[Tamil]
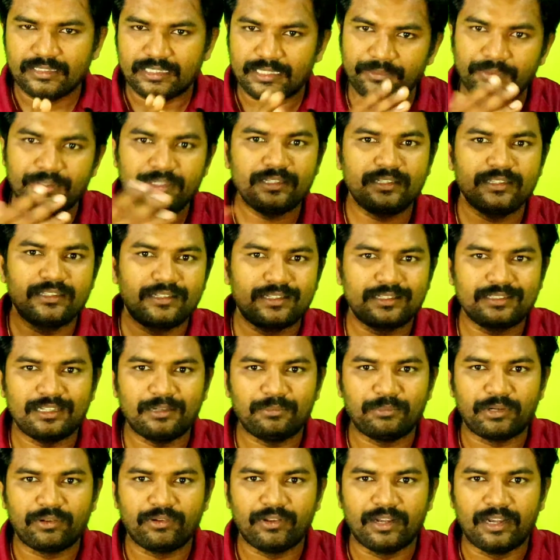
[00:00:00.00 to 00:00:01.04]
எவருக்கு எது
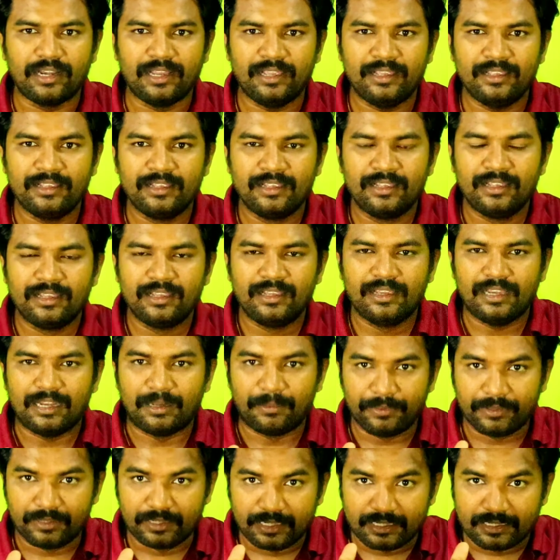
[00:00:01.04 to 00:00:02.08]
நடந்தாலும் பரவாயில்ல
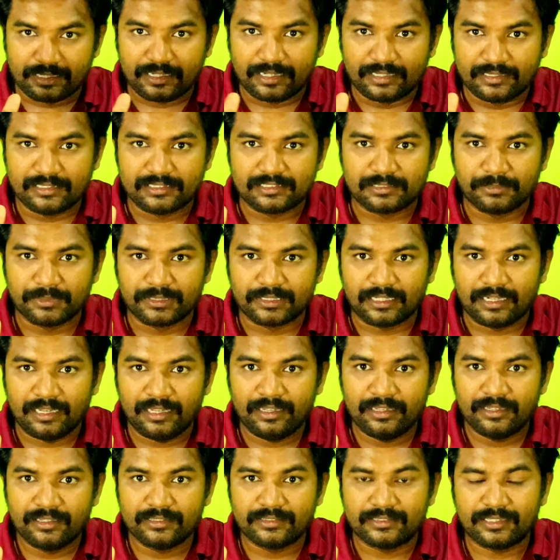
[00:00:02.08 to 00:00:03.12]
அப்படின்னு நினைக்கிற அதே
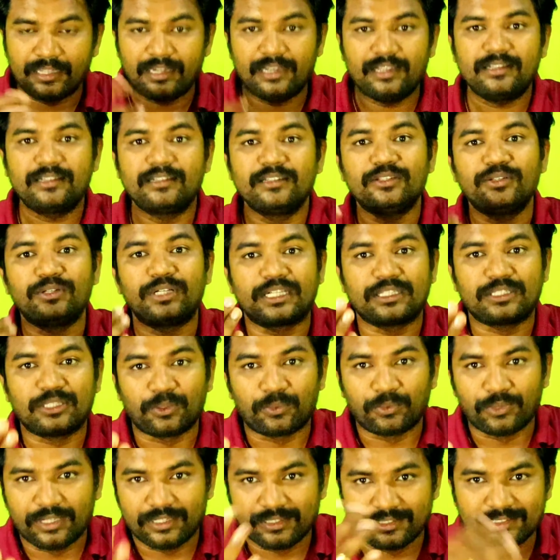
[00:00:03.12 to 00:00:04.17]
சமயத்தில் தனக்கு எதுவும்
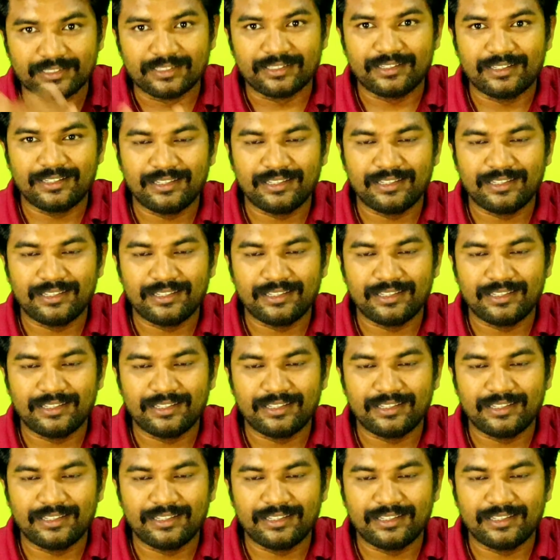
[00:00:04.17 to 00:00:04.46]
நடந்துடக்கூடாது